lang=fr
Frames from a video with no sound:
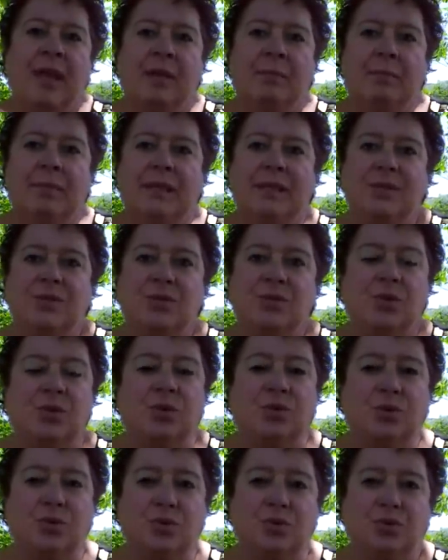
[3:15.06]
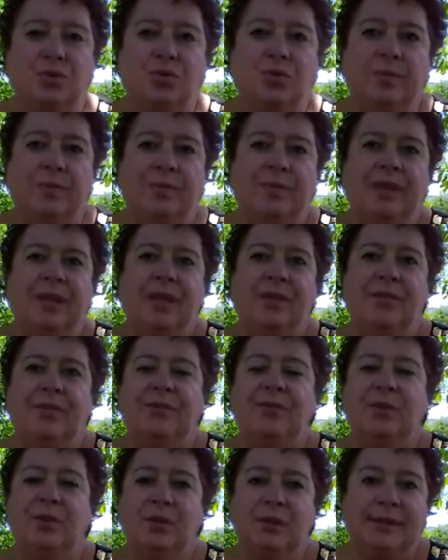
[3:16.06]
Mais surtout, il
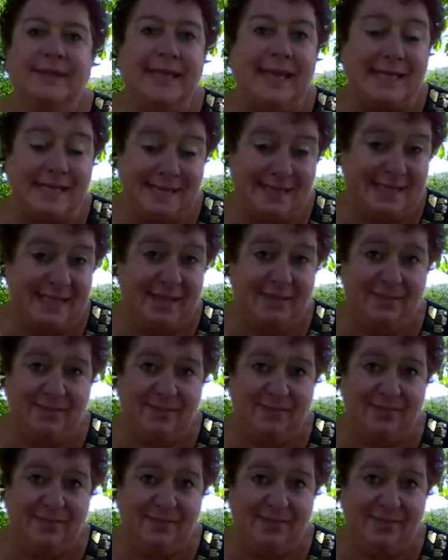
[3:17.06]
faut tester